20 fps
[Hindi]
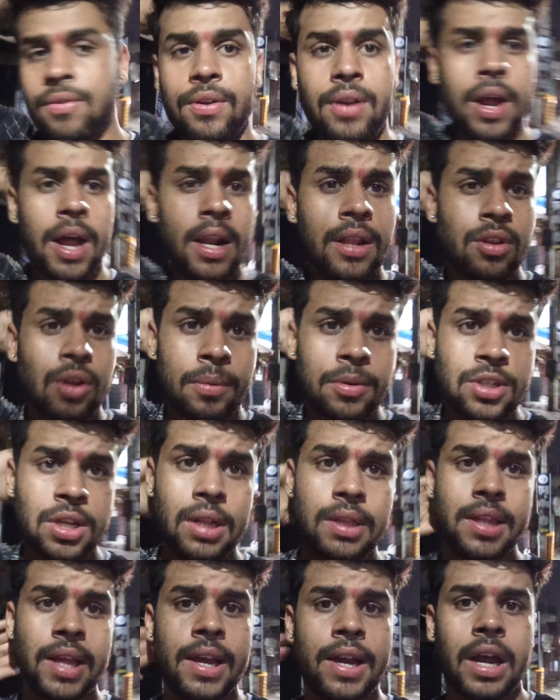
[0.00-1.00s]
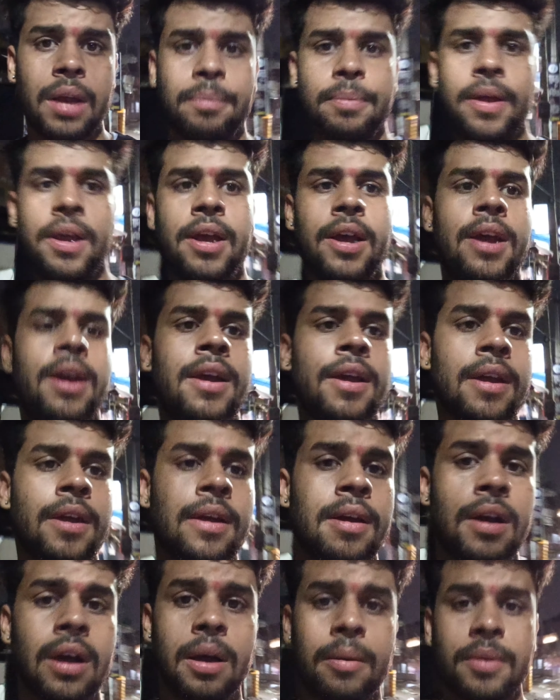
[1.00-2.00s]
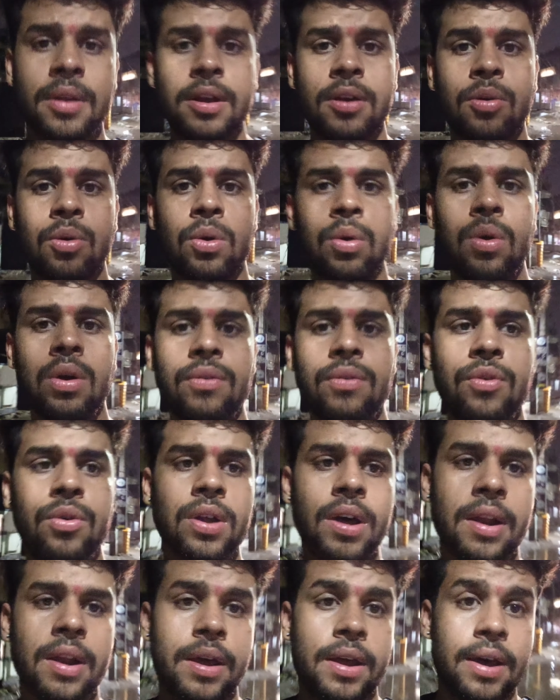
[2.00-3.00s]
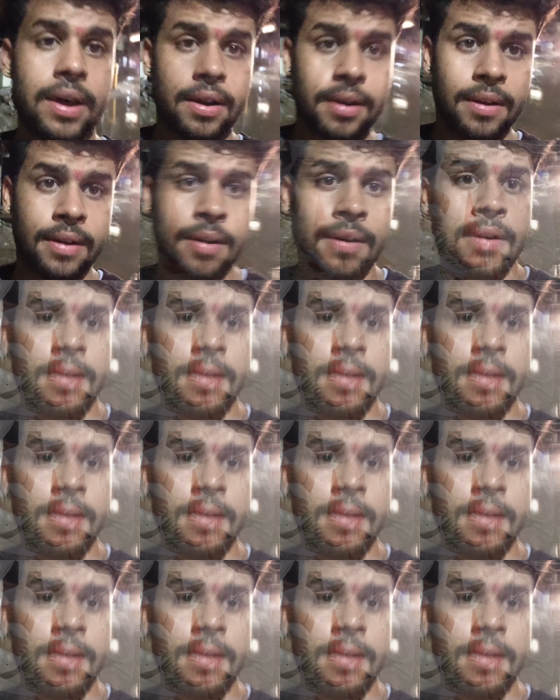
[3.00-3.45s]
फिलहाल तो अभी चलते हैं घर पे अभी गुल्लू का फोन आ रहा है यार